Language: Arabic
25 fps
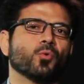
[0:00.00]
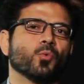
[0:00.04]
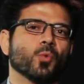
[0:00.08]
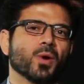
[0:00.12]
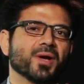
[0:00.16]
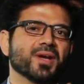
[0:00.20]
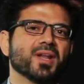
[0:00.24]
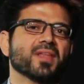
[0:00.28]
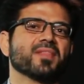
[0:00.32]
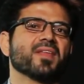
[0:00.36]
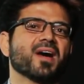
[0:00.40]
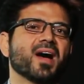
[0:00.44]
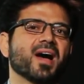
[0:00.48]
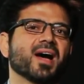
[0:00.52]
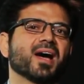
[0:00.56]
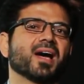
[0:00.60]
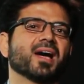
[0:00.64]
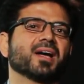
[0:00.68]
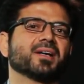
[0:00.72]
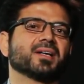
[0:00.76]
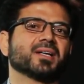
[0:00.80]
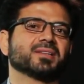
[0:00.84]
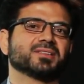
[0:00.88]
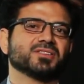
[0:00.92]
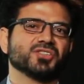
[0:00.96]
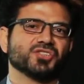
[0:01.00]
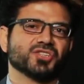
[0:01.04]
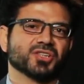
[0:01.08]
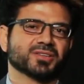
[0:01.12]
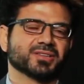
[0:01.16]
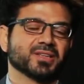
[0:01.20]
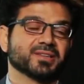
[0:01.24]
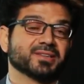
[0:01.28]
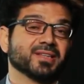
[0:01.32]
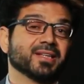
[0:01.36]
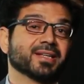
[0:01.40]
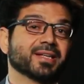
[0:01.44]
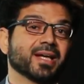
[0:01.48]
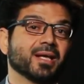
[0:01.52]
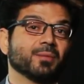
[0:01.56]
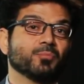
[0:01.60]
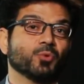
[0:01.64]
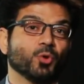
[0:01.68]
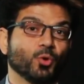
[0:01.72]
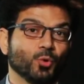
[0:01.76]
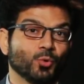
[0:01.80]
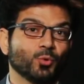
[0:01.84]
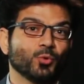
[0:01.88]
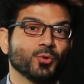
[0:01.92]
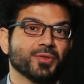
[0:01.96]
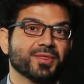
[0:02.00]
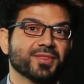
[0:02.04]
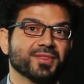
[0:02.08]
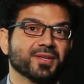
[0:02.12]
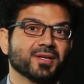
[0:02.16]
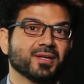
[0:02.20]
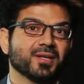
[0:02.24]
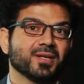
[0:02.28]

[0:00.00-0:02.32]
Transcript: ونضع نتيجة تلك البحوث